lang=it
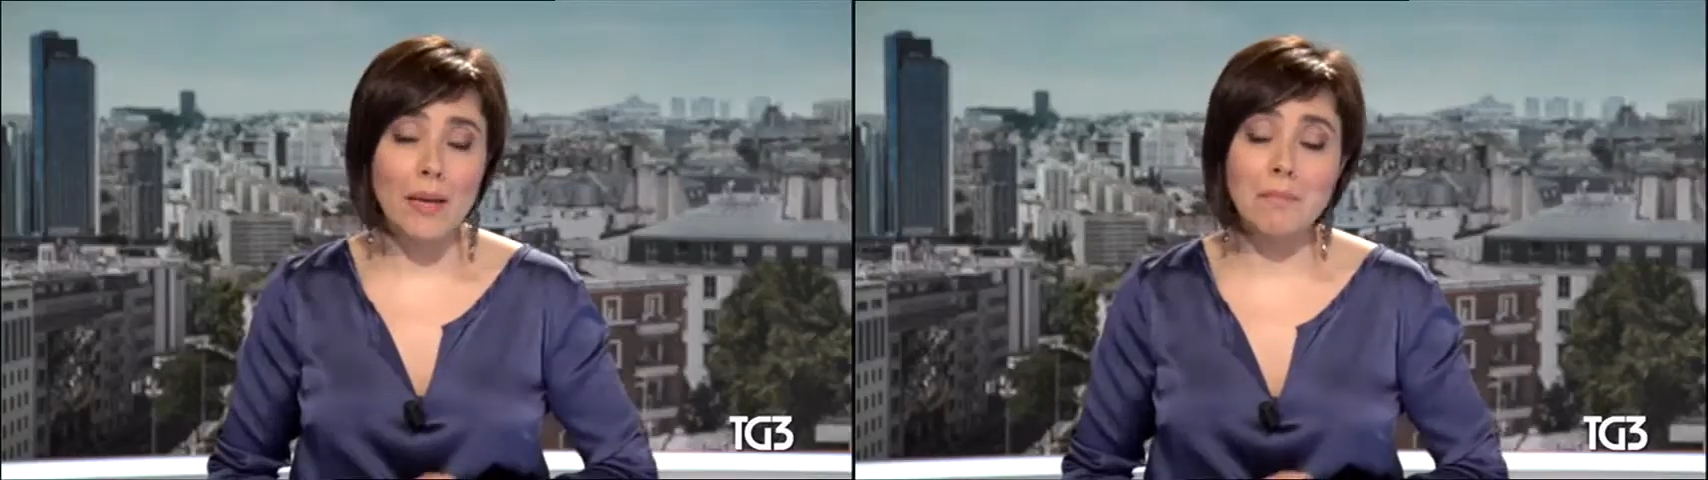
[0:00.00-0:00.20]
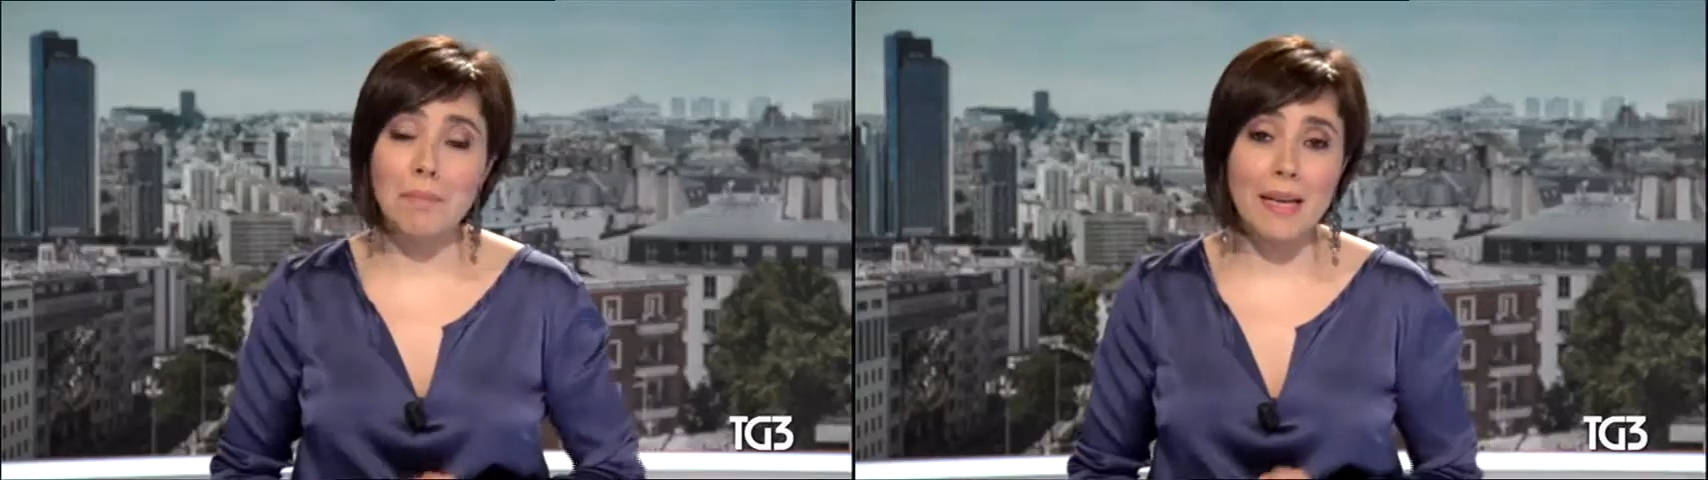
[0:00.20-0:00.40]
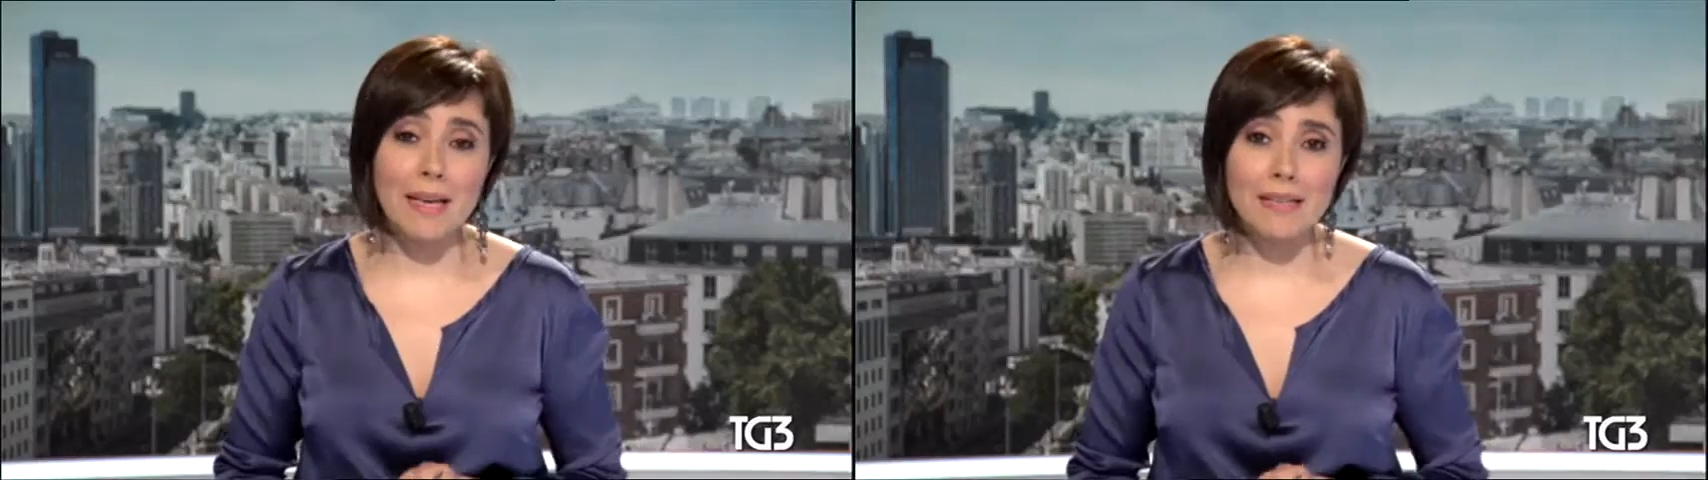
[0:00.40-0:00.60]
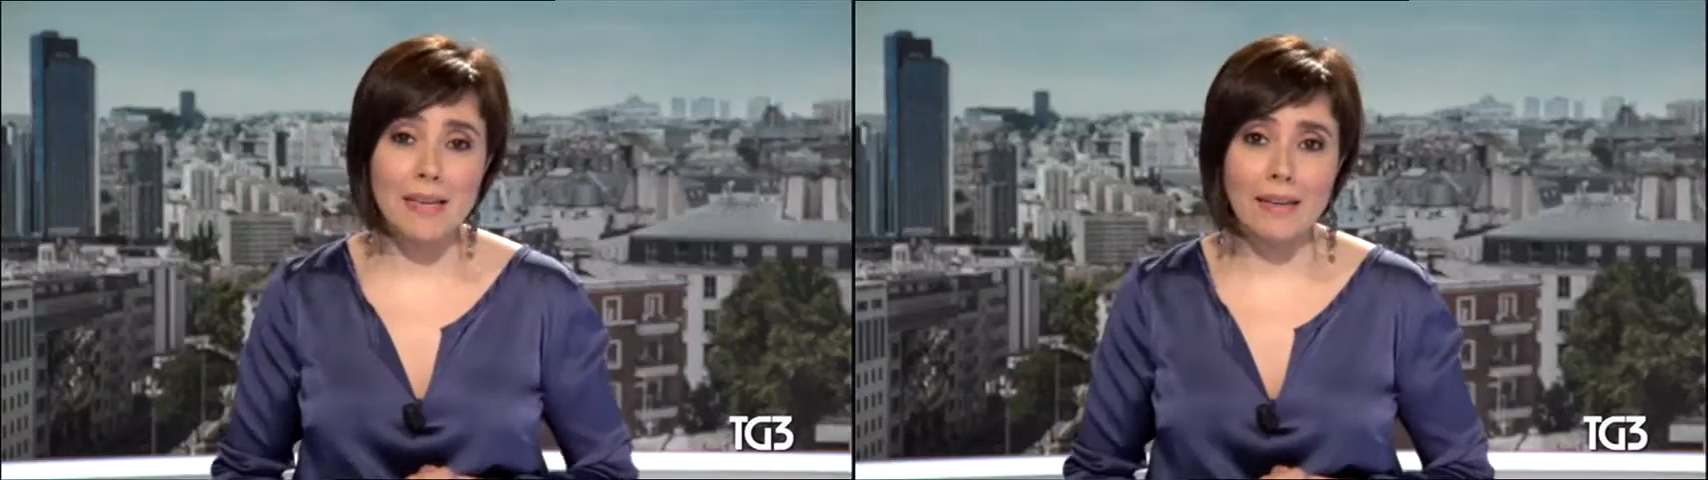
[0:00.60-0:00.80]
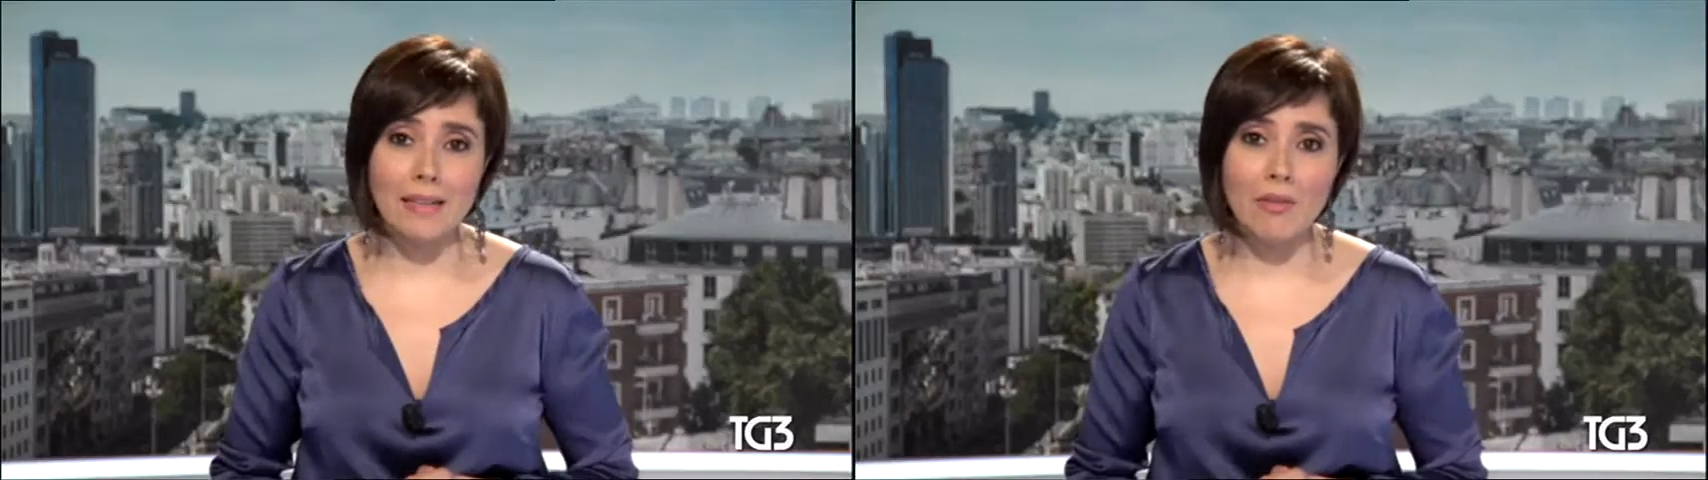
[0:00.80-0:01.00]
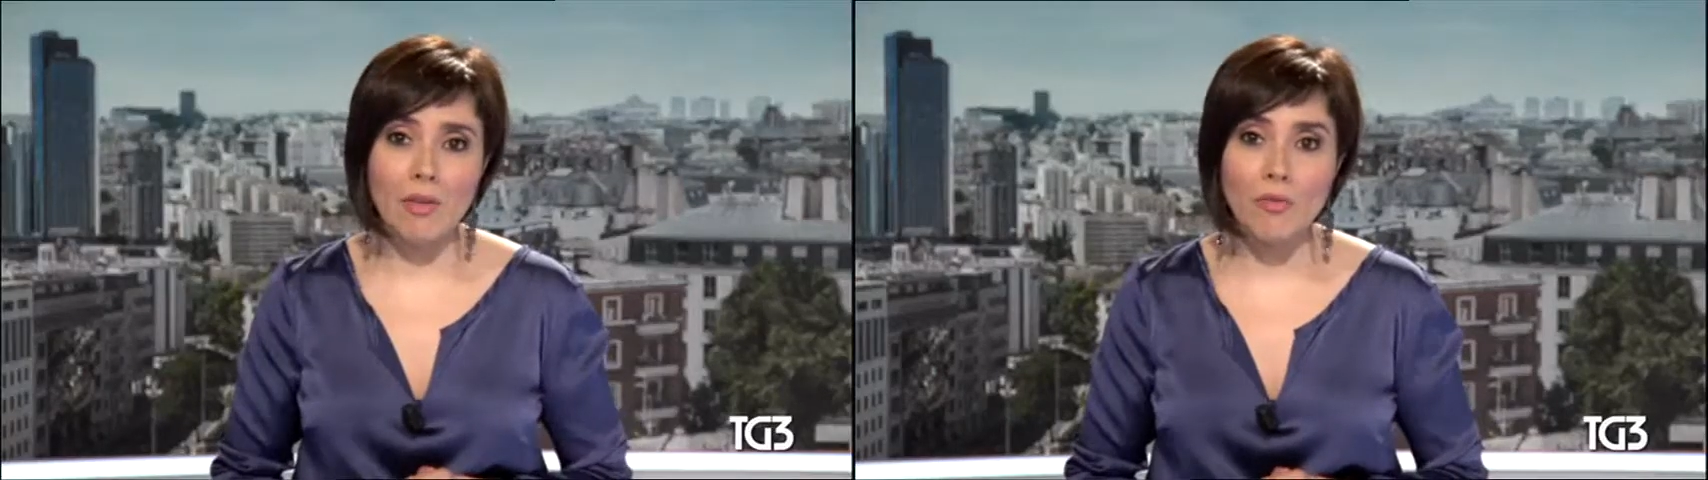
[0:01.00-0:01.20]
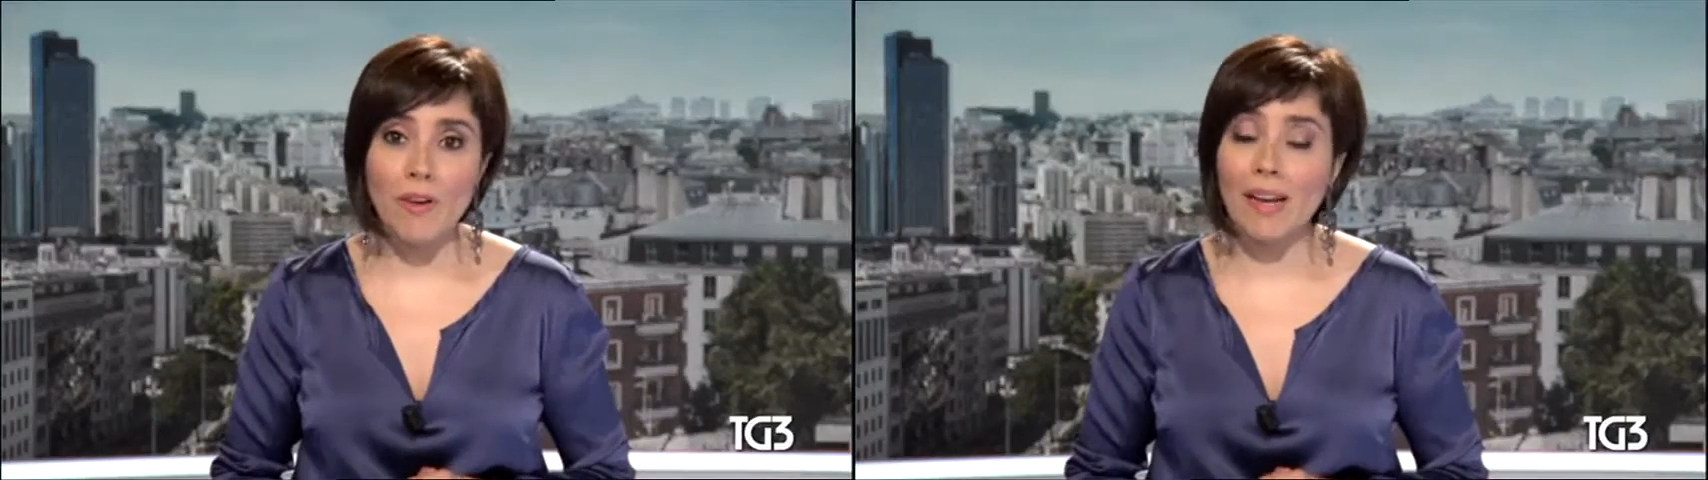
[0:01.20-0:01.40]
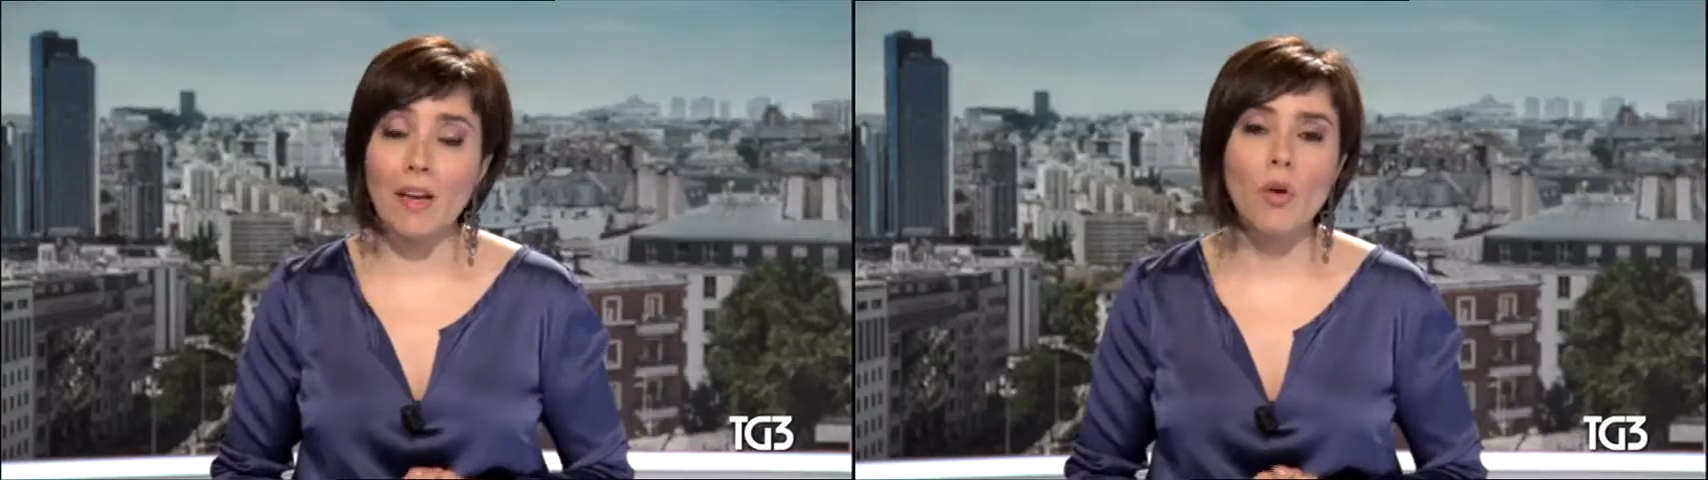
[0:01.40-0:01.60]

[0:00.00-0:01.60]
imprese che devono fare